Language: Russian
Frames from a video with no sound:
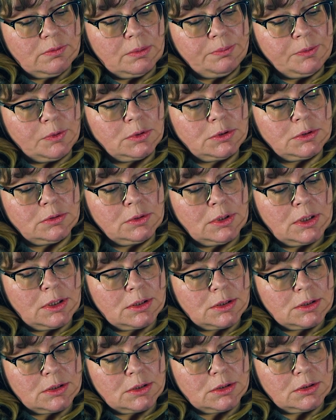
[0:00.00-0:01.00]
вопрос у
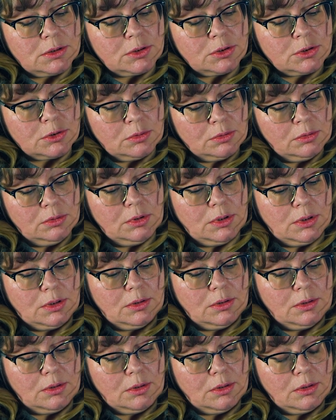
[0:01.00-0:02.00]
нас шел
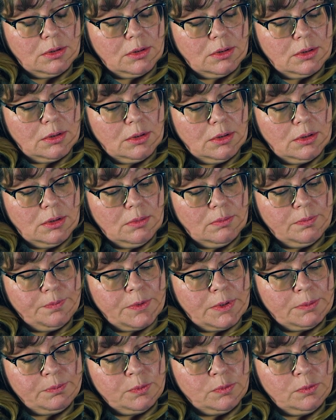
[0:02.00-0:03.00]

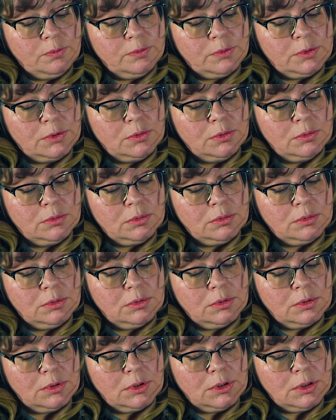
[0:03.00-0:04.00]
по
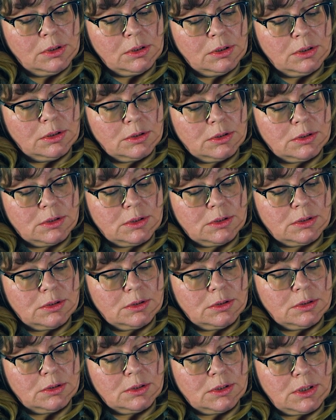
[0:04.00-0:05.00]
поводу э,
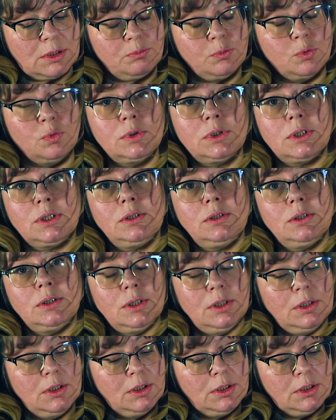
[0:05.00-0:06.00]
забора
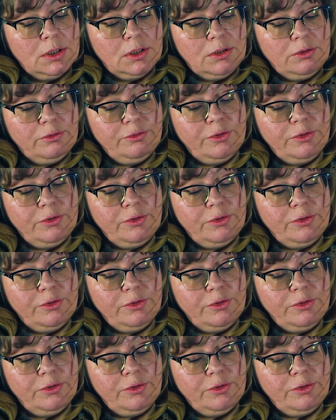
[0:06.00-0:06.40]
и